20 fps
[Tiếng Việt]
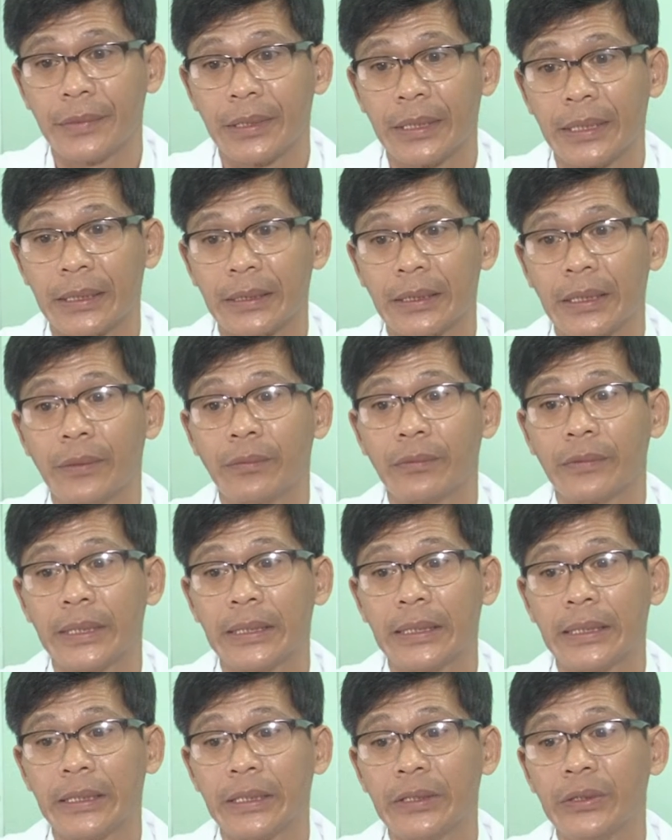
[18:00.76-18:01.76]
à, không
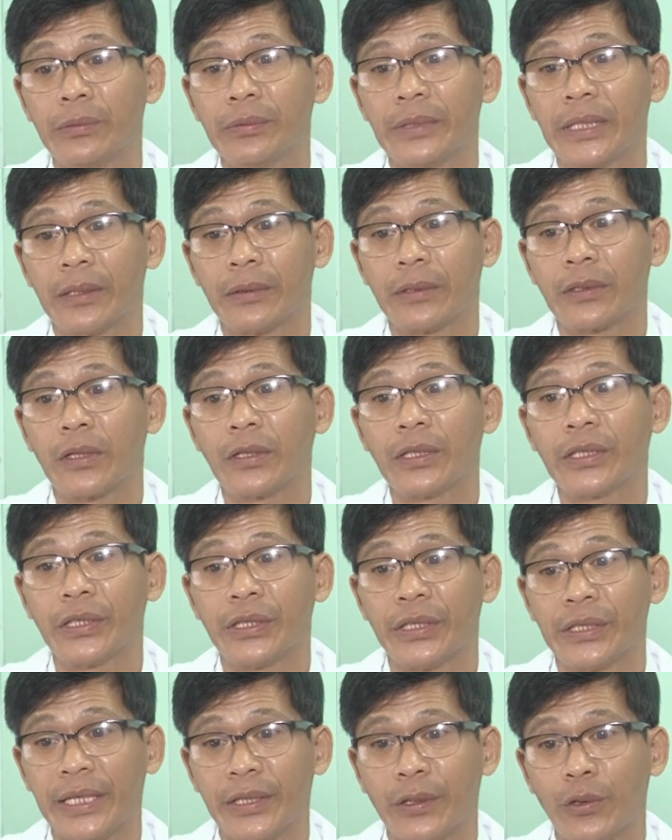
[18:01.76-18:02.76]
phải là nó giống nhau nó có cái
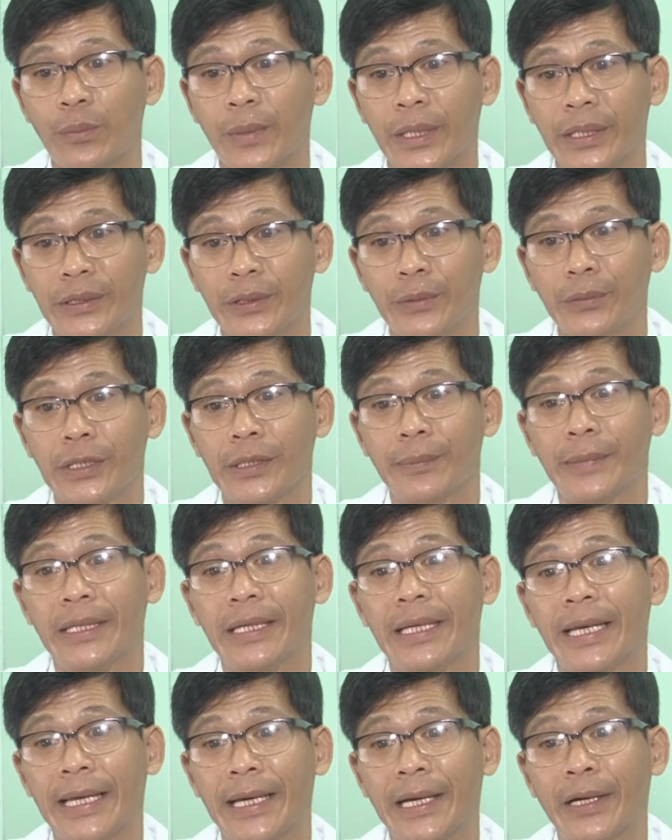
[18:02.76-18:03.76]
thời gian ủ bệnh giống như
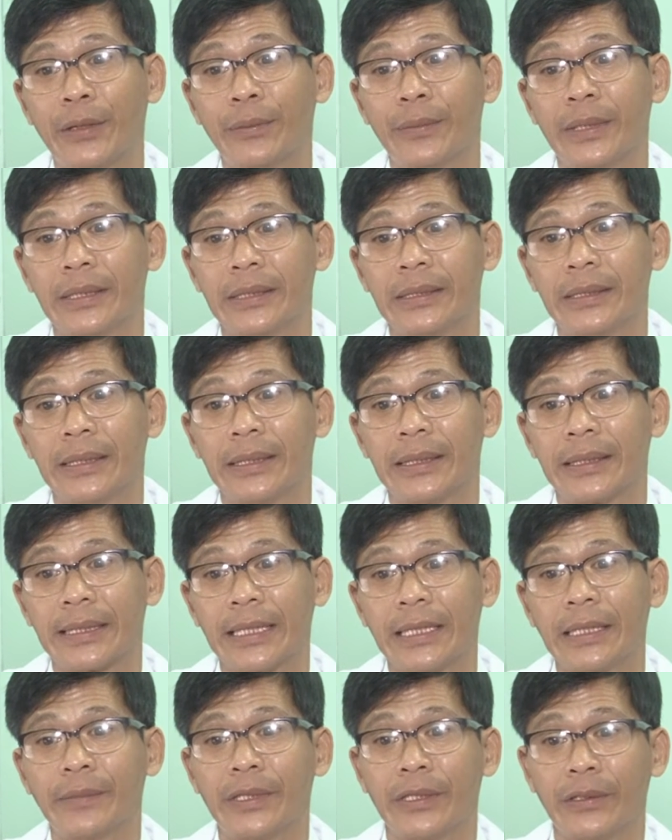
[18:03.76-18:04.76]
bệnh lao bệnh à,
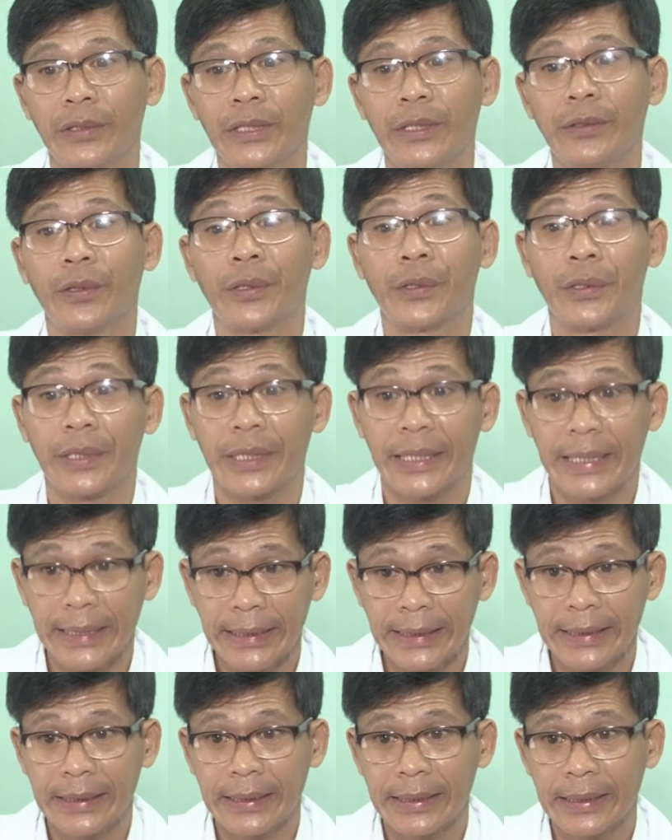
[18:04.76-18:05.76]
các bệnh lý ngoài khoa khác
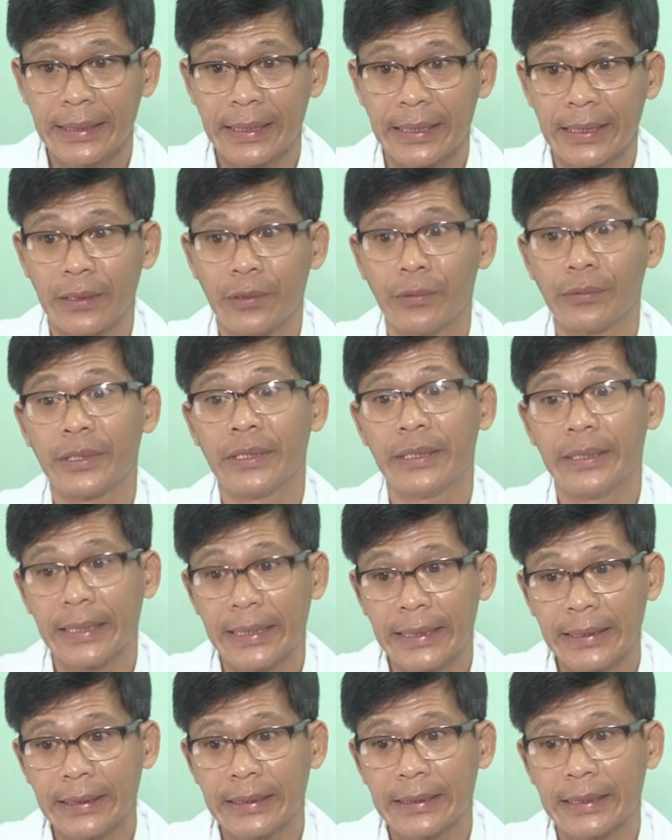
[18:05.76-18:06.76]
hay là ung thư
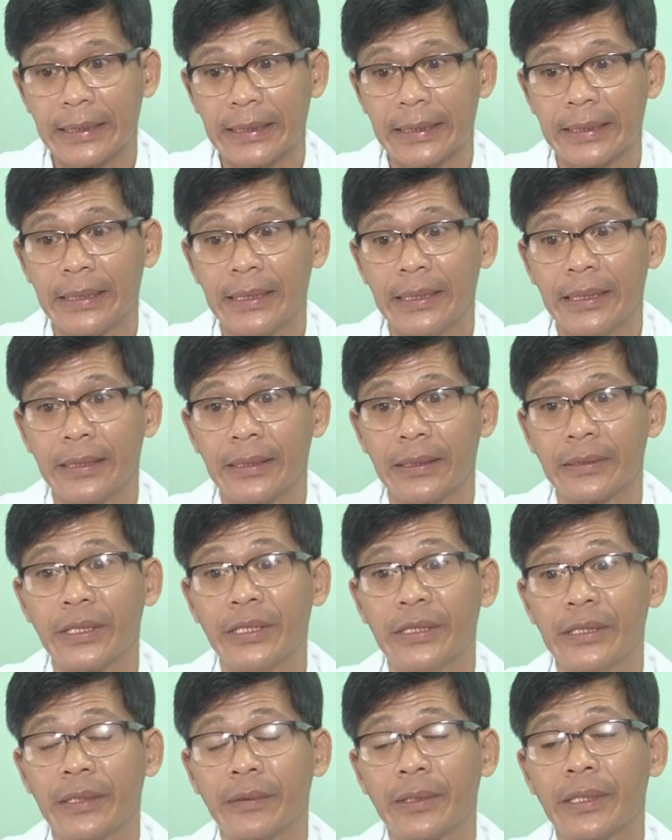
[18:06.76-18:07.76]
khác thì nó
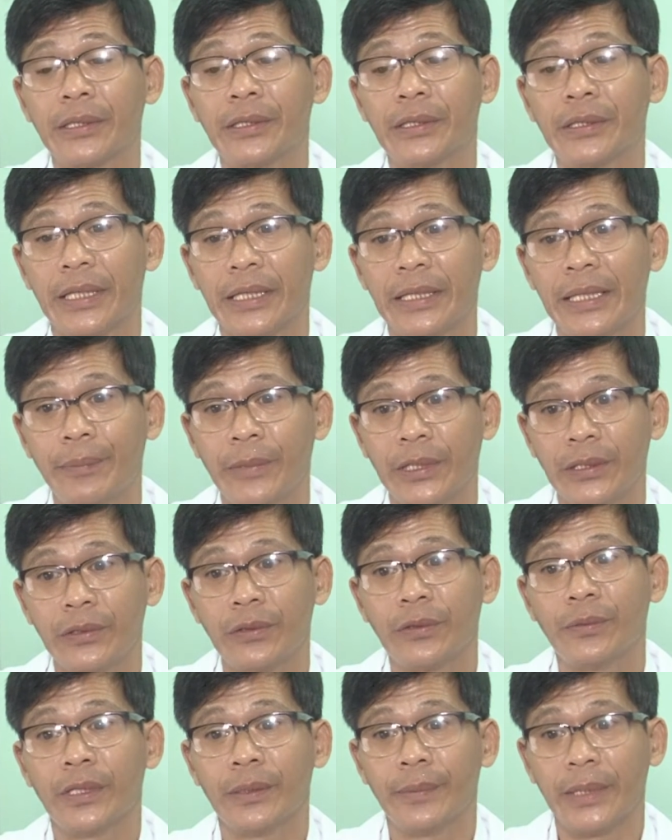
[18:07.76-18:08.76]
tùy theo cái cơ thể đáp ứng
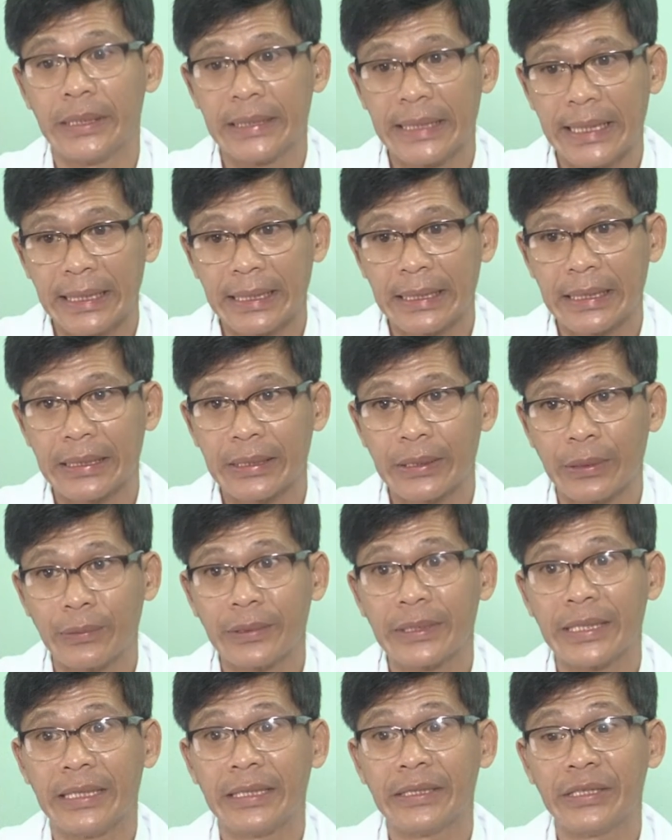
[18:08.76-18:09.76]
của người bệnh nhân cũng
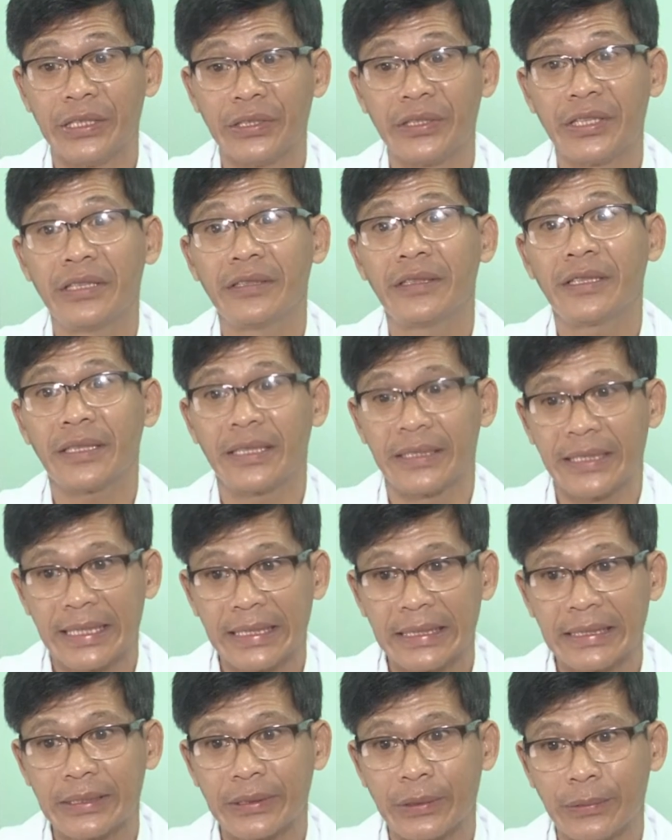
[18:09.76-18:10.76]
có thể nó diễn tiến rất là
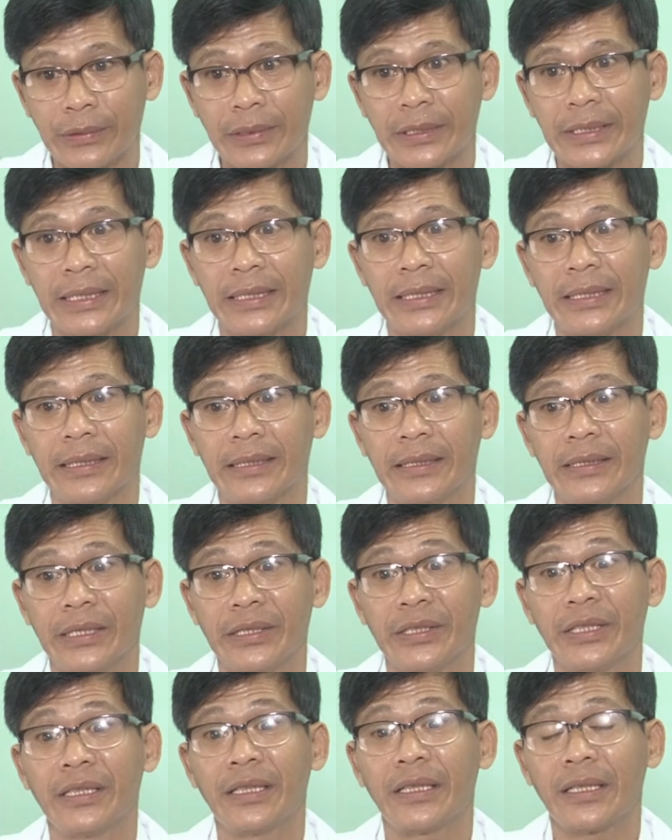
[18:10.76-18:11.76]
nhanh cũng có thể là nó
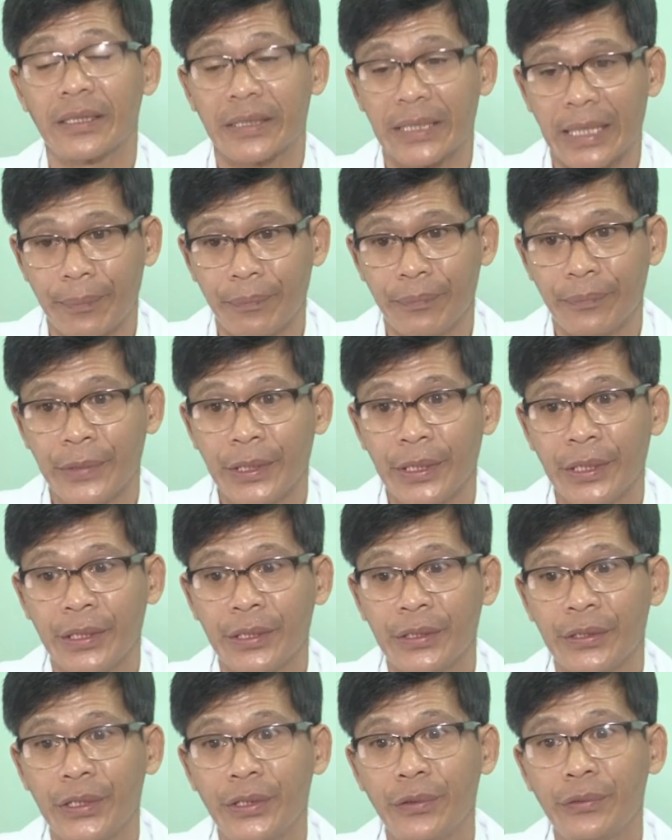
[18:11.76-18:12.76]
diễn tiến rất là chậm
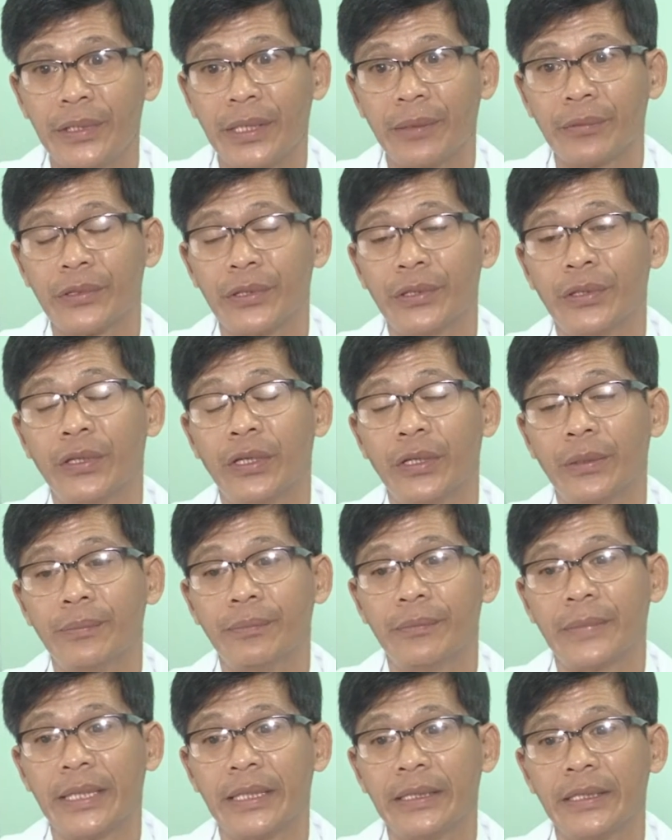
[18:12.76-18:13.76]
nếu trong trường hợp
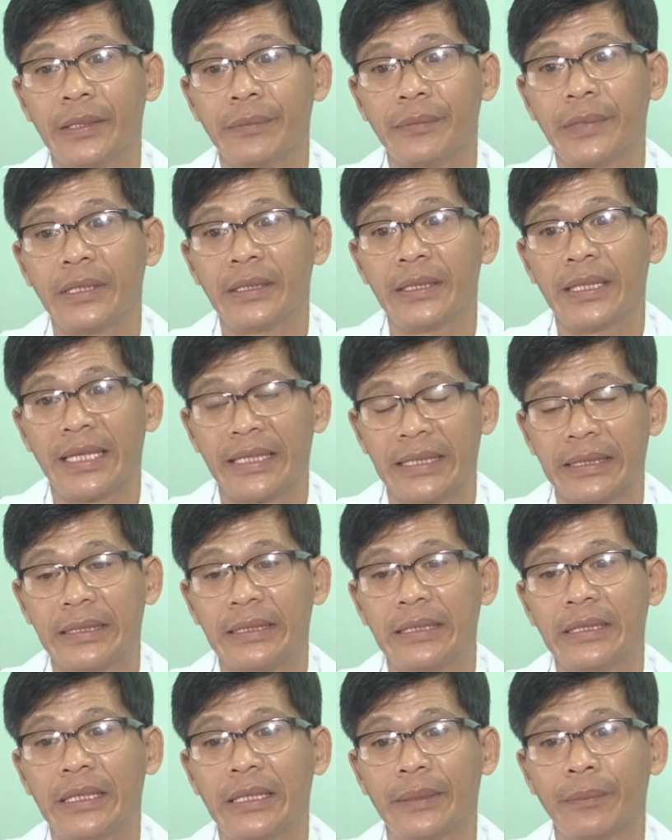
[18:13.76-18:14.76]
mà nó diễn tiến nhanh
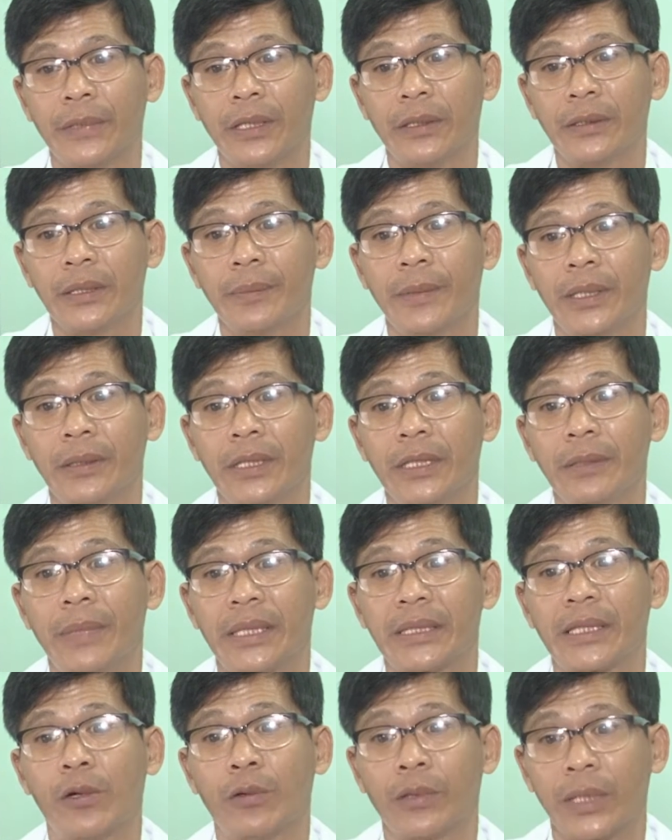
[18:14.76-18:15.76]
như là những bệnh lý
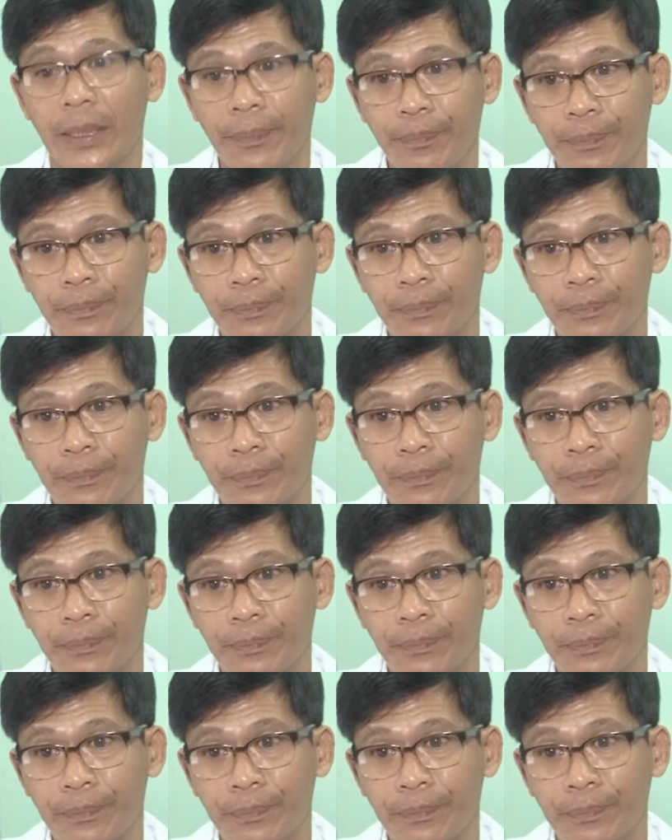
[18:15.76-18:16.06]
bạch cầu cấp